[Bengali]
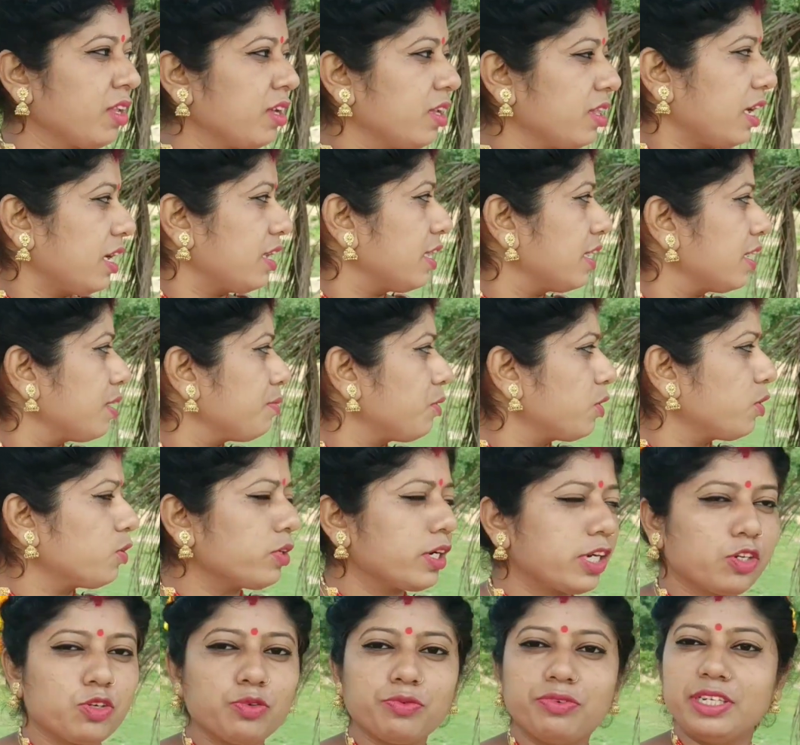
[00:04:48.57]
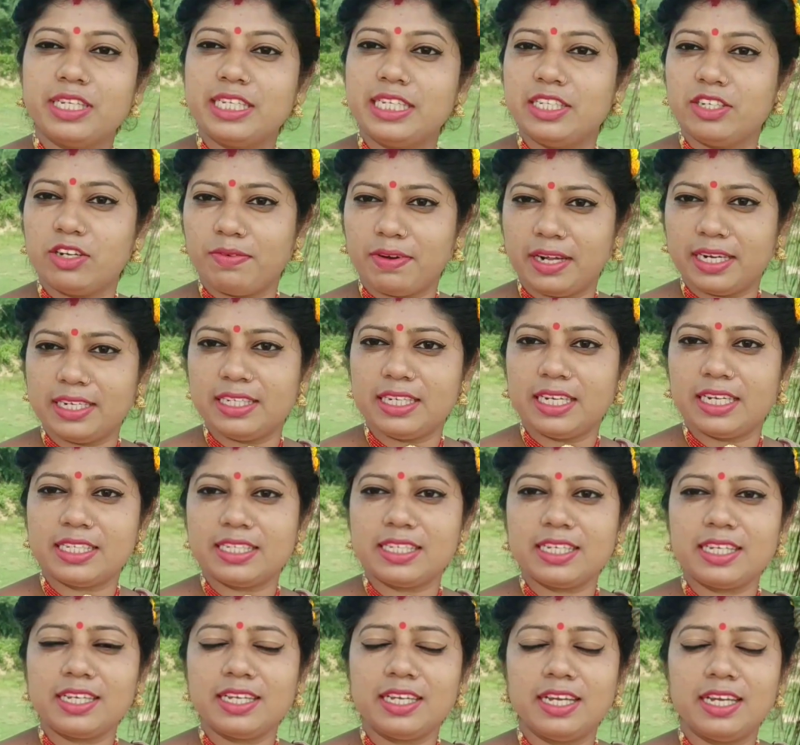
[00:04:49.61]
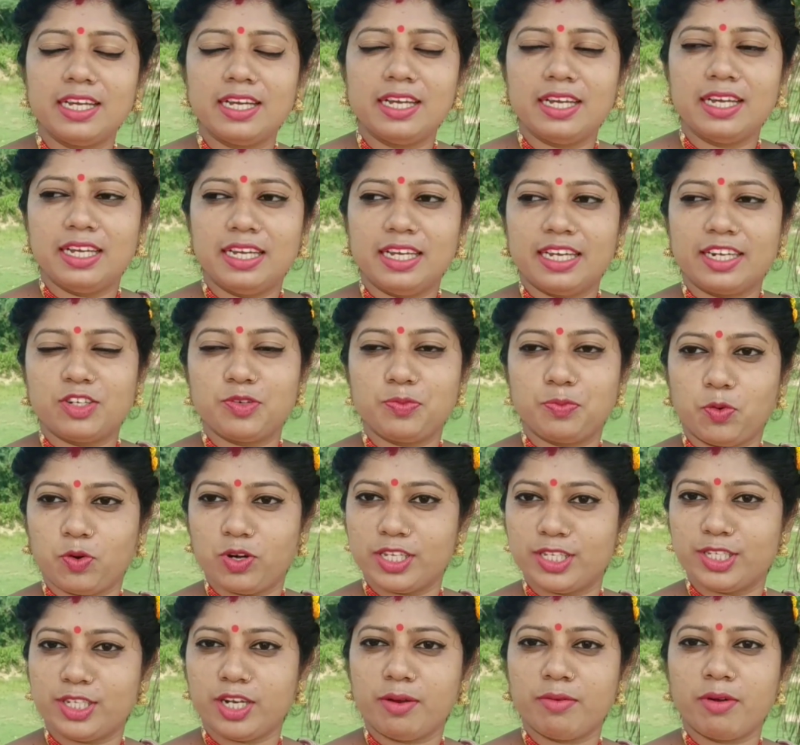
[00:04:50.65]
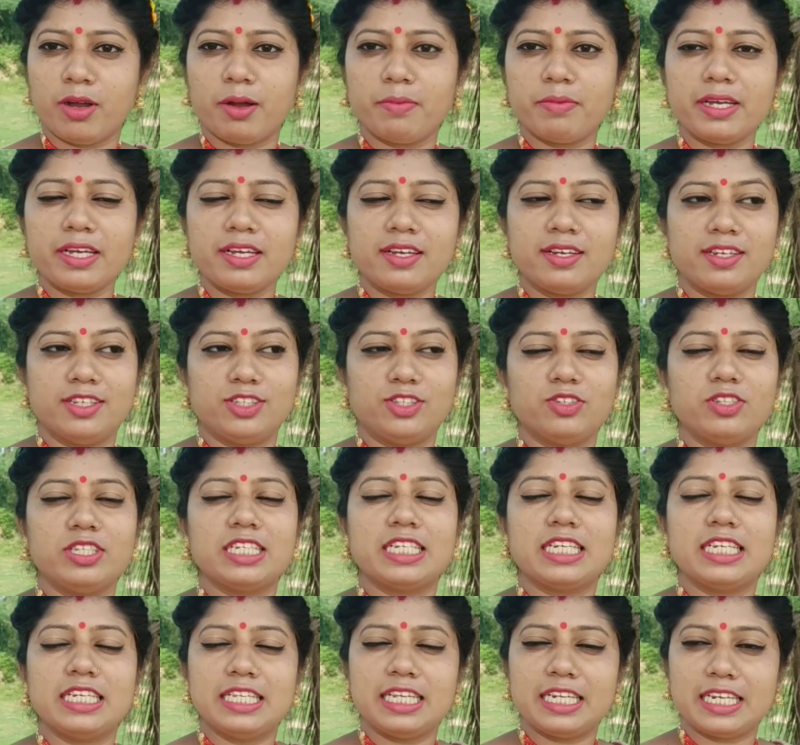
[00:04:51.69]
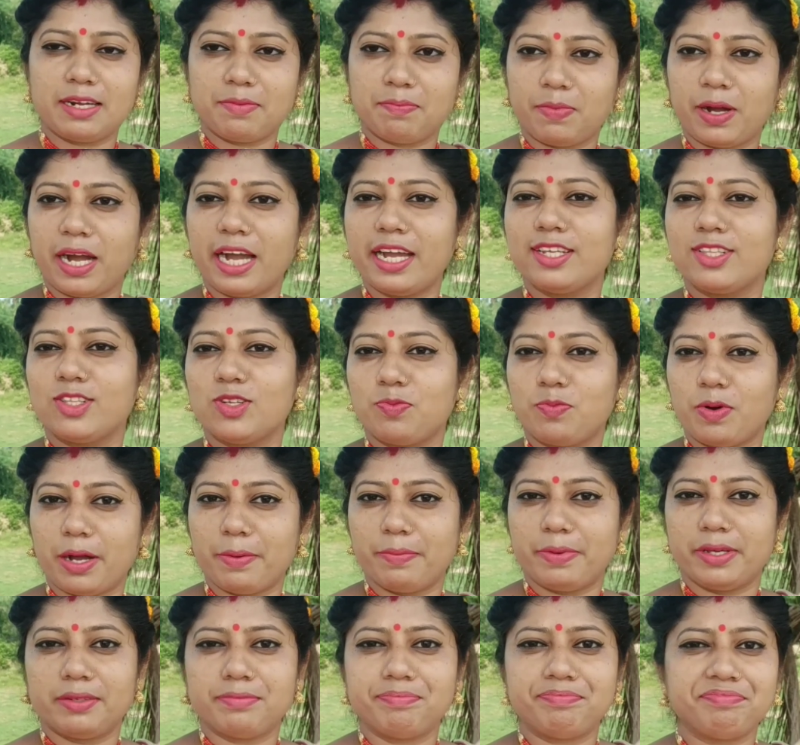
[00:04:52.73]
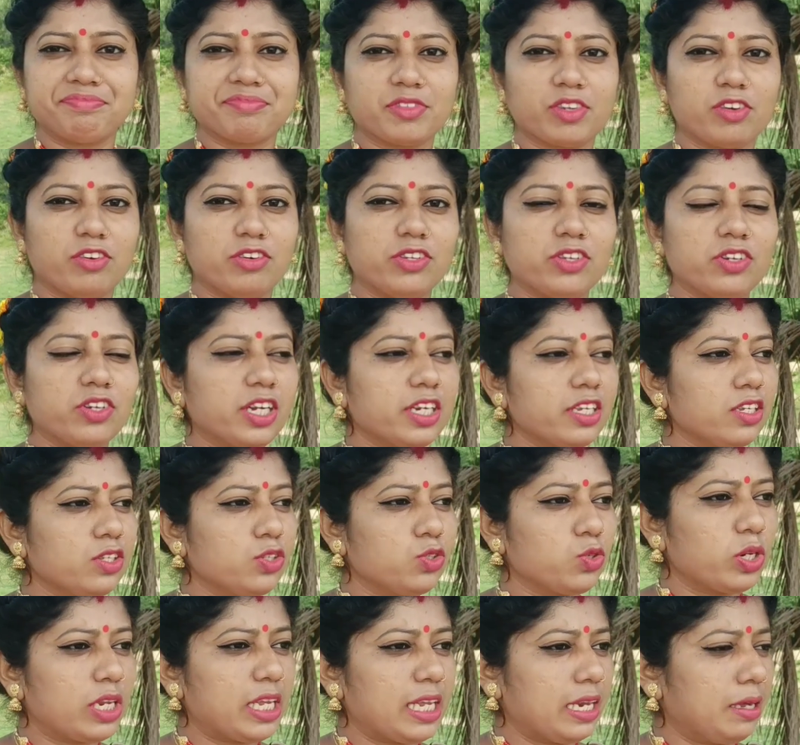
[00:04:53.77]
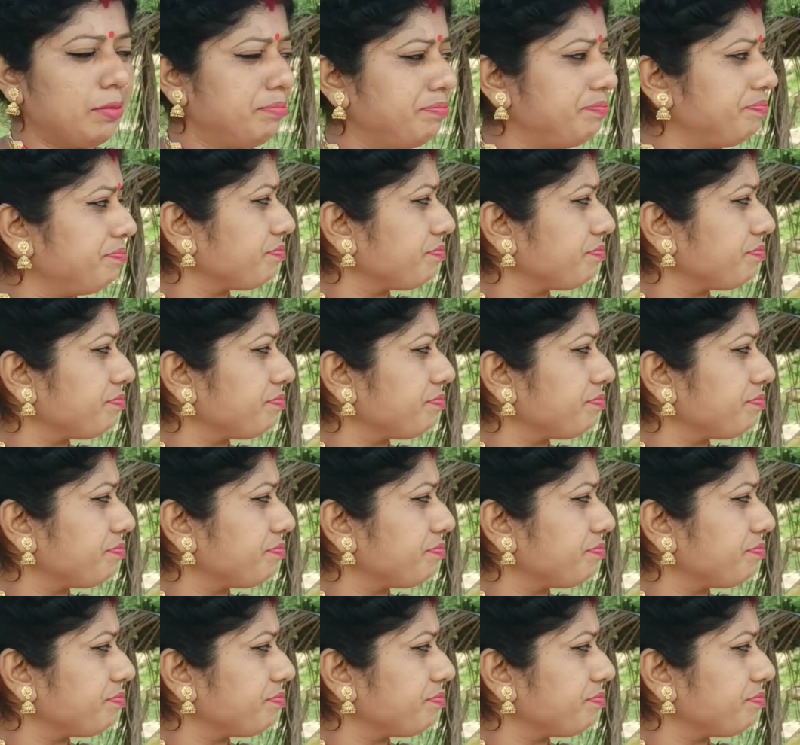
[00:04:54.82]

তার থেকে বরং একটু ভিডিও বানিয়ে আসি একটু পরিশ্রম হবে যদি খিদেটা পায় তো পাবে ওই জন্য আর কি চলে এলাম